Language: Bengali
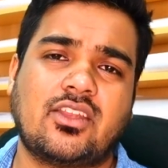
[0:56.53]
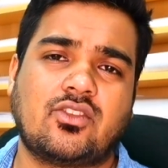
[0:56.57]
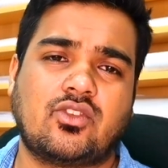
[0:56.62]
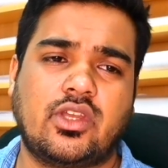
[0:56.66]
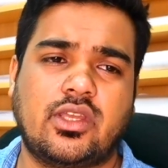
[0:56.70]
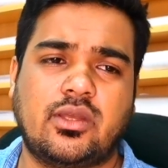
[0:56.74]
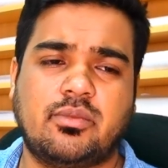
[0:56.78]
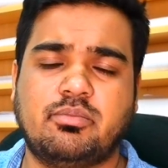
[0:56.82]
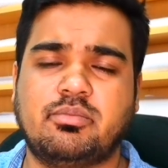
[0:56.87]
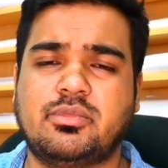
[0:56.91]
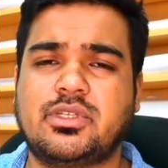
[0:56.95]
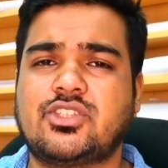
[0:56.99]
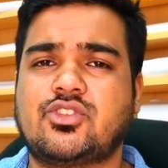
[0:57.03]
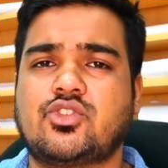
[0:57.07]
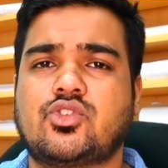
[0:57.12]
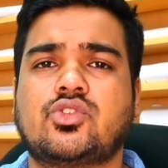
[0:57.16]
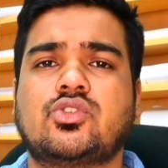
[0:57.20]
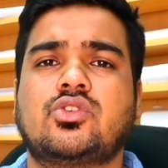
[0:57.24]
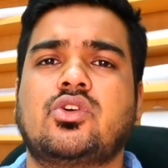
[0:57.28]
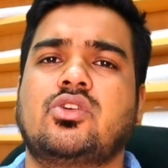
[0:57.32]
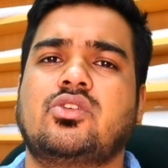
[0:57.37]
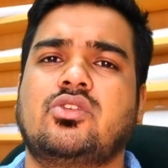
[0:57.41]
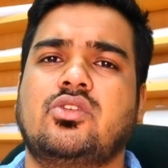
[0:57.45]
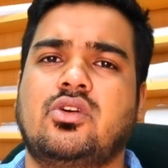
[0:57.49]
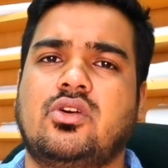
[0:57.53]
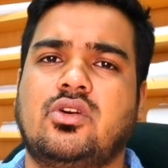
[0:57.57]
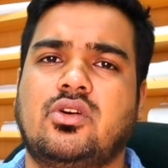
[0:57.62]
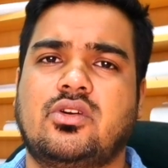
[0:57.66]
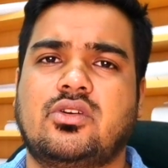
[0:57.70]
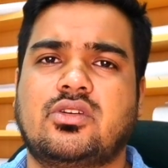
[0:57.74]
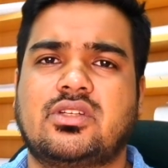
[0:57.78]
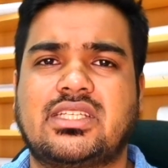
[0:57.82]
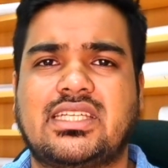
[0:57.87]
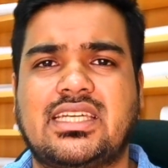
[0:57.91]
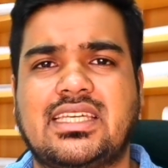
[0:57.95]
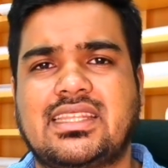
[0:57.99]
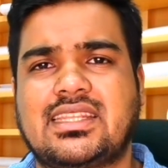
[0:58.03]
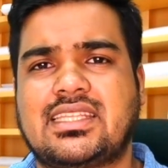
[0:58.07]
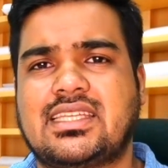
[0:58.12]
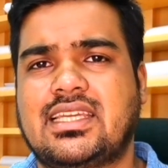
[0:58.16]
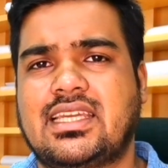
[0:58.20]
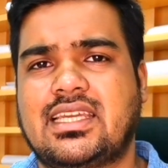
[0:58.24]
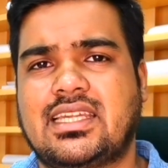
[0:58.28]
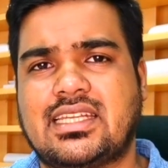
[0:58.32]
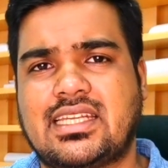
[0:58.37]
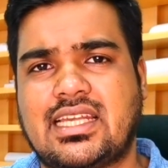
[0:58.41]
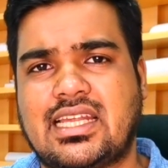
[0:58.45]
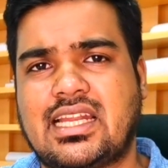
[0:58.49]
তো এই মৃত্যুদণ্ড
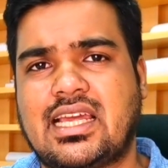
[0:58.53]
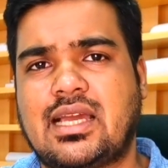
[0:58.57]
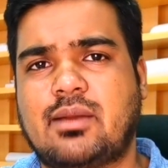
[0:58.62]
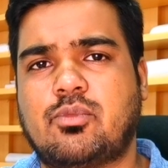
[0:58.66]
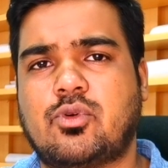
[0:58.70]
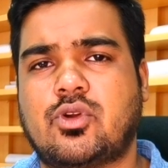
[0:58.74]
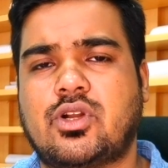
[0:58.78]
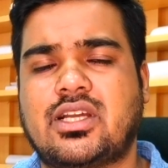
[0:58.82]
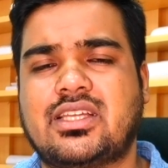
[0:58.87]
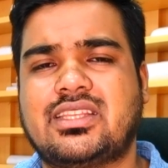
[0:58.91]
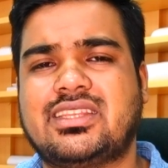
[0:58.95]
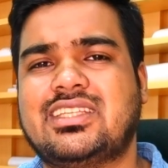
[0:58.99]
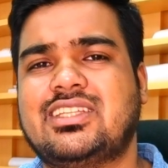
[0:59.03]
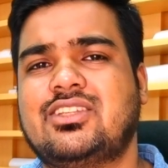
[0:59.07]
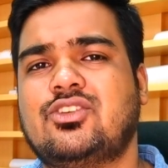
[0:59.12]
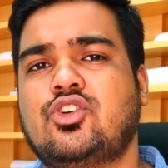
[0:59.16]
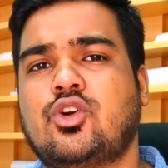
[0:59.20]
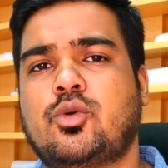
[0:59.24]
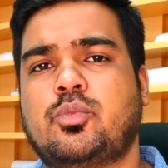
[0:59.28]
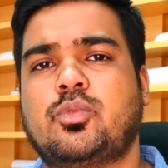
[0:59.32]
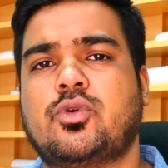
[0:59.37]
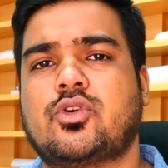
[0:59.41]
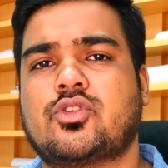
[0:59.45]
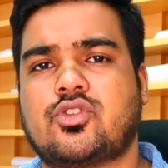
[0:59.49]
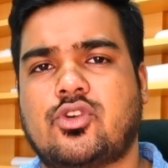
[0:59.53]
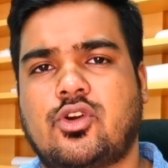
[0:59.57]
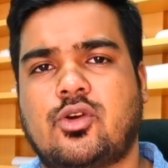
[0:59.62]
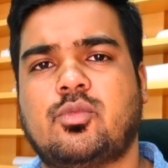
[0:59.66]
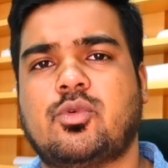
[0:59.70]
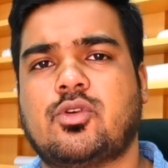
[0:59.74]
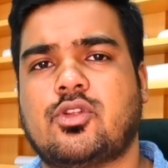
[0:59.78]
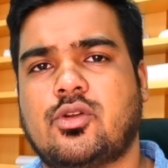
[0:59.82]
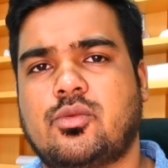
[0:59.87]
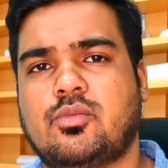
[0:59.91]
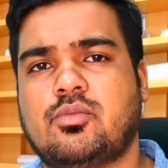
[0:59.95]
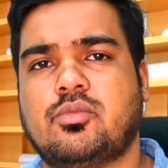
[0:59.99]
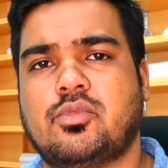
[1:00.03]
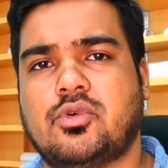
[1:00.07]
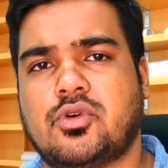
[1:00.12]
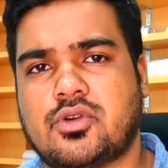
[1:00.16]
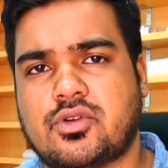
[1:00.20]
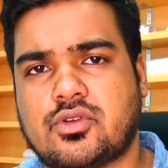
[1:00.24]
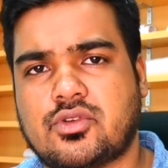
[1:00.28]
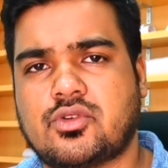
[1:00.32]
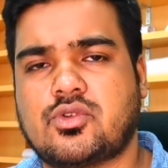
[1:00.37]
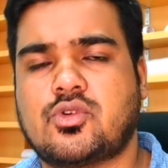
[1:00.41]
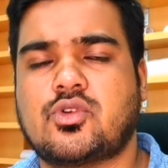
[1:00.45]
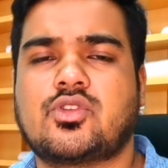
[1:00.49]
ক্ষেত্রে নানা প্রকার দীর্ঘপথ
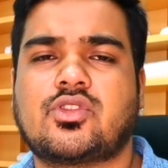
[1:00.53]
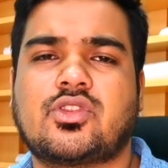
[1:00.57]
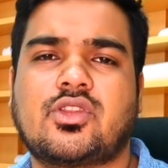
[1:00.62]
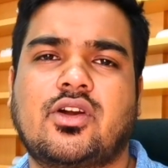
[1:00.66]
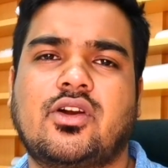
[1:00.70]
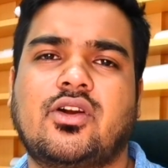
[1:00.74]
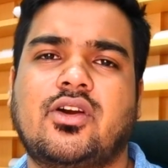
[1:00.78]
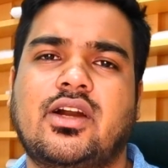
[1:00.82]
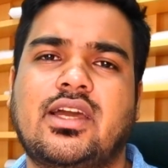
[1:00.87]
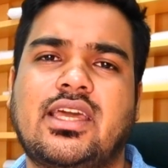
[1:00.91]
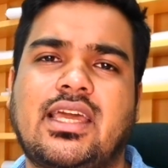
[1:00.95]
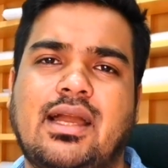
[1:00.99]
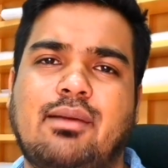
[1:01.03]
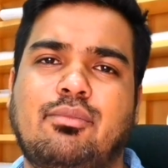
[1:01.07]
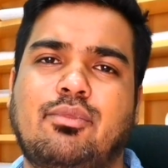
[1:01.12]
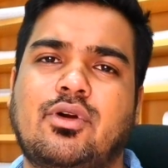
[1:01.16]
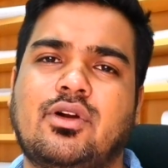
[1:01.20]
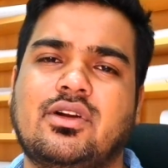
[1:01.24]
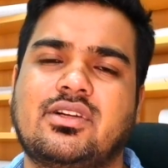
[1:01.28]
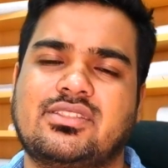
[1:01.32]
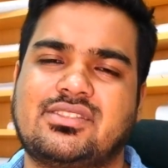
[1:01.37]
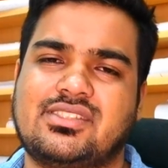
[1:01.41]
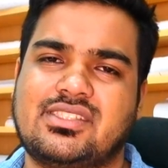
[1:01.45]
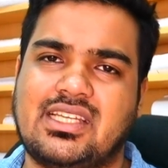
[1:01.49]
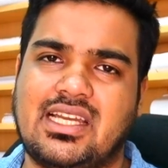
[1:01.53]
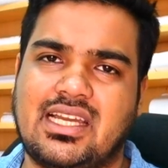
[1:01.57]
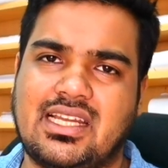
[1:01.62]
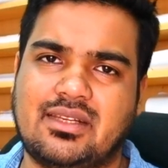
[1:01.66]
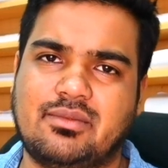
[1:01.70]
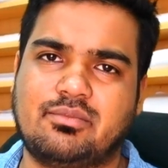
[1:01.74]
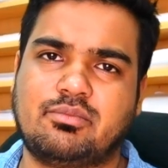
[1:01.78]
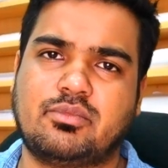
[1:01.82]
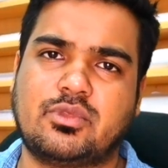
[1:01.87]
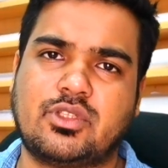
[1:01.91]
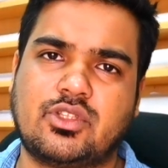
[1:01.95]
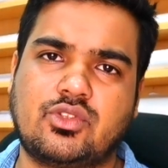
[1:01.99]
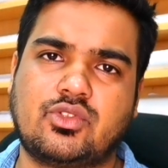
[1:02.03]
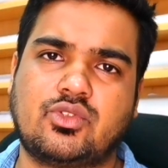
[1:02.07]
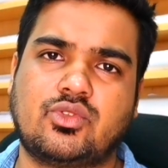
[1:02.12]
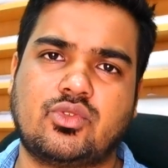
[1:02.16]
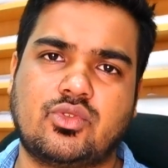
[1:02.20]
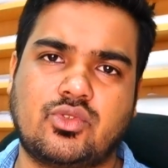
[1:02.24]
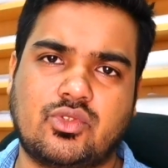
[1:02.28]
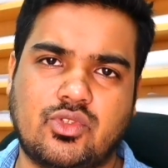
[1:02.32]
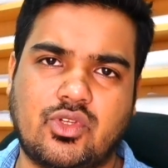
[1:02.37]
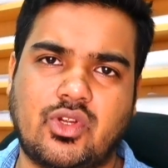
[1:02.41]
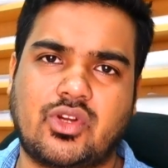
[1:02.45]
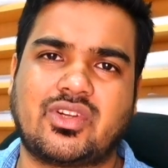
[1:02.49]
অবলম্বন করতে হয় এবং যার
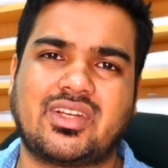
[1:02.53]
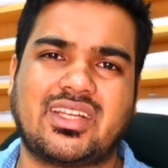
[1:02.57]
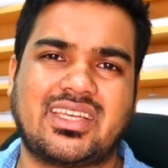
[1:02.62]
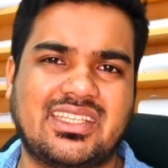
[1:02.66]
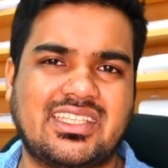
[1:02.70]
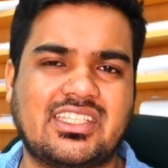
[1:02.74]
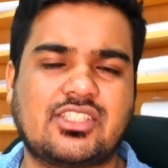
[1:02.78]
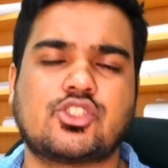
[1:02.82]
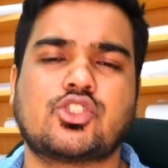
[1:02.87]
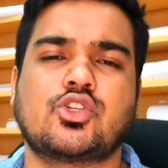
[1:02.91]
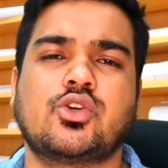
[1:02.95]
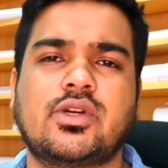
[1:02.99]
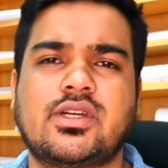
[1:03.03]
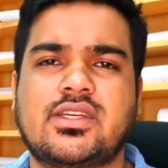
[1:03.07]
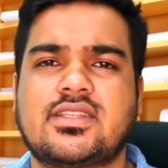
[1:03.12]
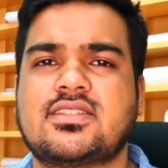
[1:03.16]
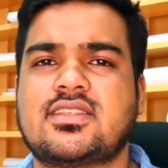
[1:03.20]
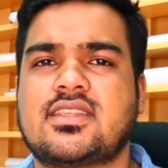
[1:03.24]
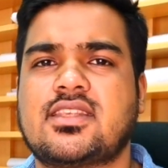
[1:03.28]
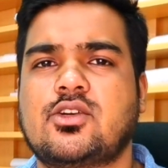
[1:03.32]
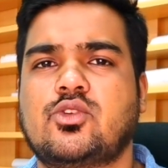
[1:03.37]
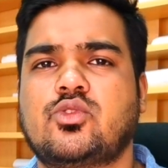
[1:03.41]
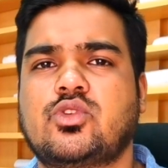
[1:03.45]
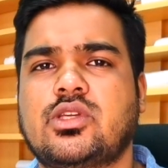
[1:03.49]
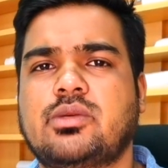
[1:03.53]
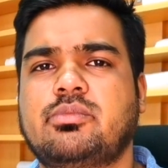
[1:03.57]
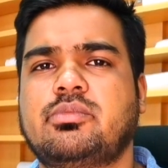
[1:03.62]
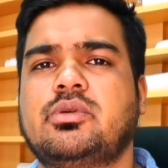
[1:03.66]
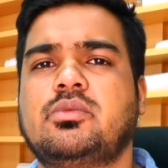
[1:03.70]
মৃত্যুদণ্ডাদেশ হয়েছে উনি